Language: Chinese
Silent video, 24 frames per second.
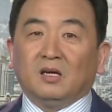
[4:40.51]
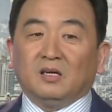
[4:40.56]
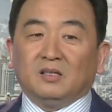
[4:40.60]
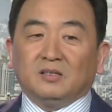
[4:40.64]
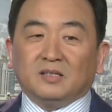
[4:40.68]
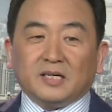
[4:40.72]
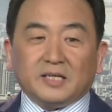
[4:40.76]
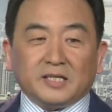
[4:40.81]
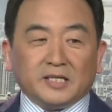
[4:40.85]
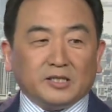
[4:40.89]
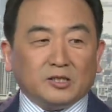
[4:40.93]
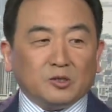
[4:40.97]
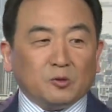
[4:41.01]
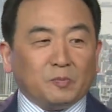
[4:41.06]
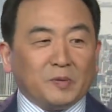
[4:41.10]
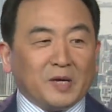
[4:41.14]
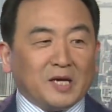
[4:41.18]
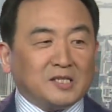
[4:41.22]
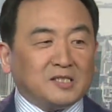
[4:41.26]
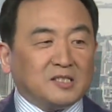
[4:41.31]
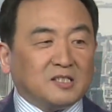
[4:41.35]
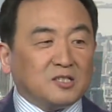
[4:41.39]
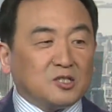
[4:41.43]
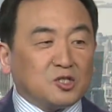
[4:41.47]
那也就
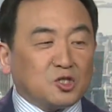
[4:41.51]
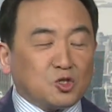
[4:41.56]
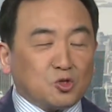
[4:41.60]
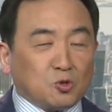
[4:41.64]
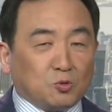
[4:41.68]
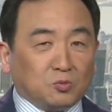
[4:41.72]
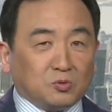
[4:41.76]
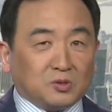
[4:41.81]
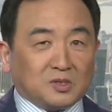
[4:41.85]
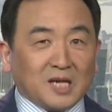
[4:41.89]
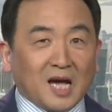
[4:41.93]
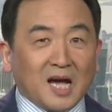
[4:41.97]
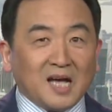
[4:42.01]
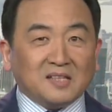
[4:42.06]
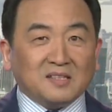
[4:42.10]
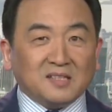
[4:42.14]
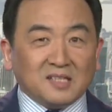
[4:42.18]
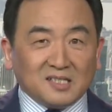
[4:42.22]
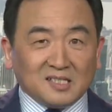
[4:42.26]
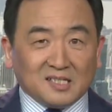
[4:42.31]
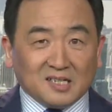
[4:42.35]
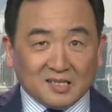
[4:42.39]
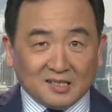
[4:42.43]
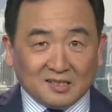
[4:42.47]
变成了总
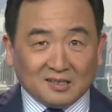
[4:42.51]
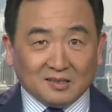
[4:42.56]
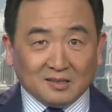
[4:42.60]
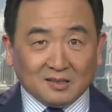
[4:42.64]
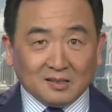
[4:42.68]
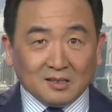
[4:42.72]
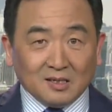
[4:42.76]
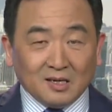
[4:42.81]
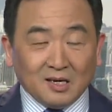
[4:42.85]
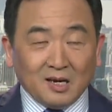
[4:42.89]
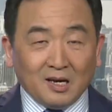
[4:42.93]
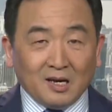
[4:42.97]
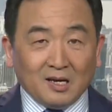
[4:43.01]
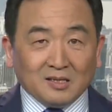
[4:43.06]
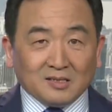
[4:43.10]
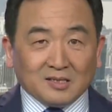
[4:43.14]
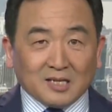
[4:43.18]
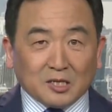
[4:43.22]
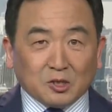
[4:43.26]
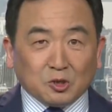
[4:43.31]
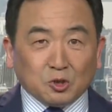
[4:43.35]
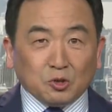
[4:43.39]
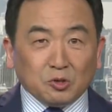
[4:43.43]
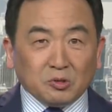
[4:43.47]
参的人
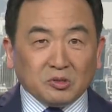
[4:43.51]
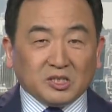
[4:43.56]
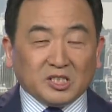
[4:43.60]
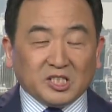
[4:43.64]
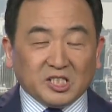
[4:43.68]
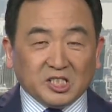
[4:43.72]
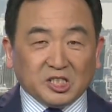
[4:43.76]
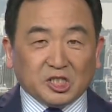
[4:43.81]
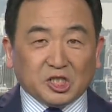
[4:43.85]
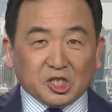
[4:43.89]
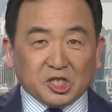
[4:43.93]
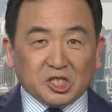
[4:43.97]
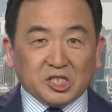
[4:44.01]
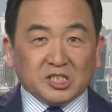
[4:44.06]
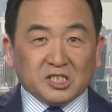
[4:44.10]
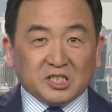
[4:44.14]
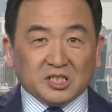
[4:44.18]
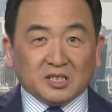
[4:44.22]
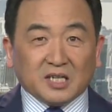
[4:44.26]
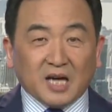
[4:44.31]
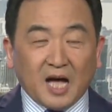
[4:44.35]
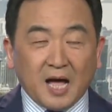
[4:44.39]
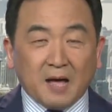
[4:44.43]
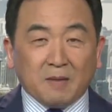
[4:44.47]
在具体执
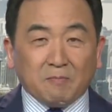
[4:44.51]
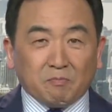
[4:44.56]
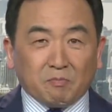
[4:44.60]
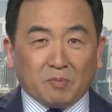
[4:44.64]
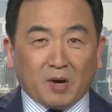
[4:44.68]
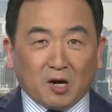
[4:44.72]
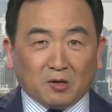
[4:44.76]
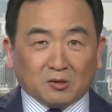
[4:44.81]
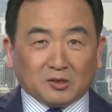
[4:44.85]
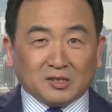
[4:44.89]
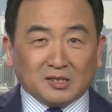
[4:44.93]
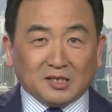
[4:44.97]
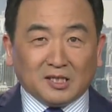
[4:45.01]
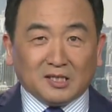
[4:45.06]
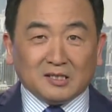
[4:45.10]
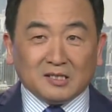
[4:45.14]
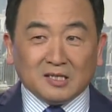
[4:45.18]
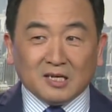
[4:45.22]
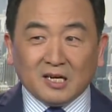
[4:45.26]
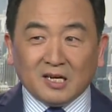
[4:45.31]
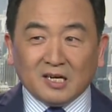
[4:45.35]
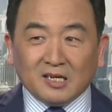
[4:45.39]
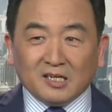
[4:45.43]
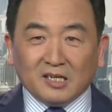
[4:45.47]
行安保的
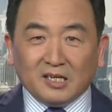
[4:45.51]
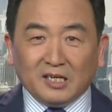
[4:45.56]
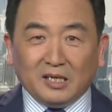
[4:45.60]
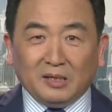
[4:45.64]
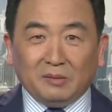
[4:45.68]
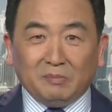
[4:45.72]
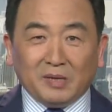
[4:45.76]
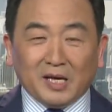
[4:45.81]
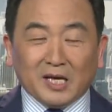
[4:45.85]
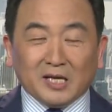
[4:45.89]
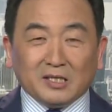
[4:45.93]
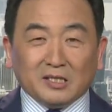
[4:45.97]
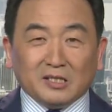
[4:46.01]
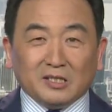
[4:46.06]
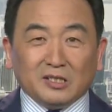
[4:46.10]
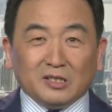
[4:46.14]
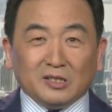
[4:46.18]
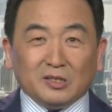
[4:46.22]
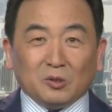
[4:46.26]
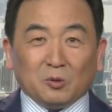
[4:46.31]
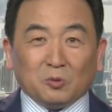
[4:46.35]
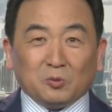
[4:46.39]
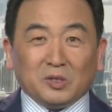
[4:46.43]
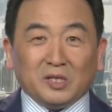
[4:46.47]
人里面
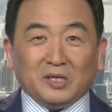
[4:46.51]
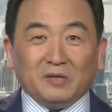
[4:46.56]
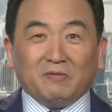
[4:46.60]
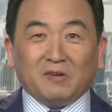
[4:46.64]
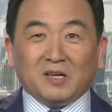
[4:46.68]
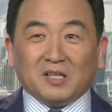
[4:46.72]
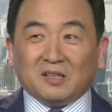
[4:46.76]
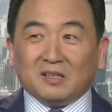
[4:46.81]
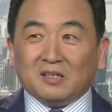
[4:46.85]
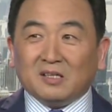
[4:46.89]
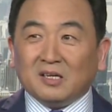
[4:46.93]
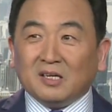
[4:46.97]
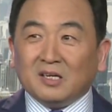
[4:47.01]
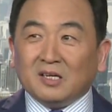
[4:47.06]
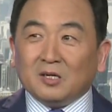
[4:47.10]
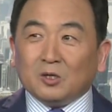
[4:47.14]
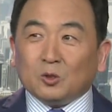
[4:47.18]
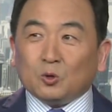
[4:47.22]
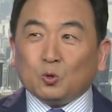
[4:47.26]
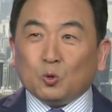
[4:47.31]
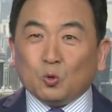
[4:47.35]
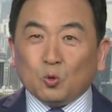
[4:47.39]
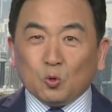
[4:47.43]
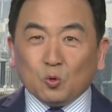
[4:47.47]
有疑问，
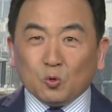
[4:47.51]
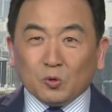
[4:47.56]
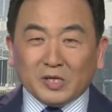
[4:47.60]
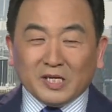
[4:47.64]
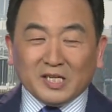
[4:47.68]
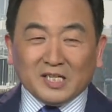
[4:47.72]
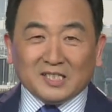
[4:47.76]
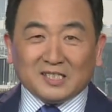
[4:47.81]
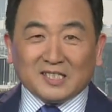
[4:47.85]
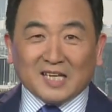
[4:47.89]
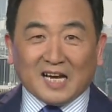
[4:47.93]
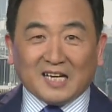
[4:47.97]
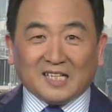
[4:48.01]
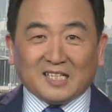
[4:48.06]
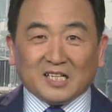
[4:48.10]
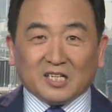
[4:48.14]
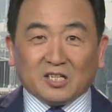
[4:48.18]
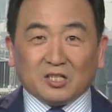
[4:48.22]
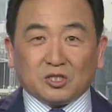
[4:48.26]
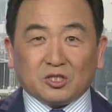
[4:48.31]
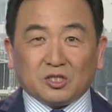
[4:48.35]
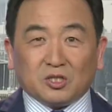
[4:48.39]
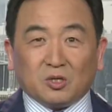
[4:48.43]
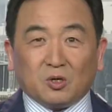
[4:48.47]
故意在
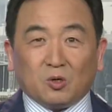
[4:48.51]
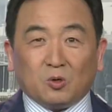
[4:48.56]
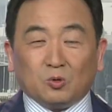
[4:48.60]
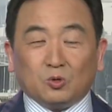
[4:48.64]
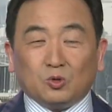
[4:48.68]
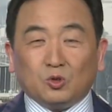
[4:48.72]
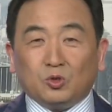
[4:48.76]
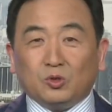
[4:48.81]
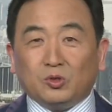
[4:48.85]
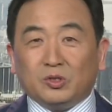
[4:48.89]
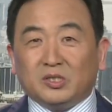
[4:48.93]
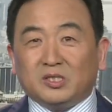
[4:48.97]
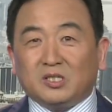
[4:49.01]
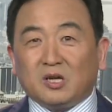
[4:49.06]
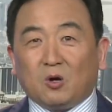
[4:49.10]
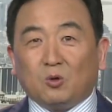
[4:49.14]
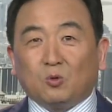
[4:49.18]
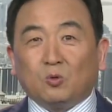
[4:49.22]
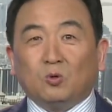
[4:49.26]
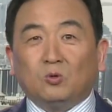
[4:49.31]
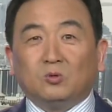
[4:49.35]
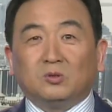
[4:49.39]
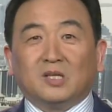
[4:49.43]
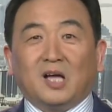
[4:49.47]
这个时候缺少
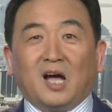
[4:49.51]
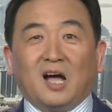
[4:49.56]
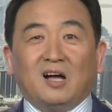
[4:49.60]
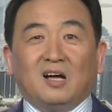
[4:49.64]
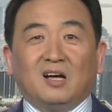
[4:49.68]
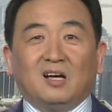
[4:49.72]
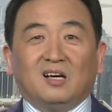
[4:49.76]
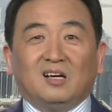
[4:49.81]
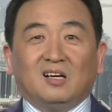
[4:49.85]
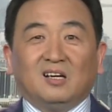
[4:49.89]
空档，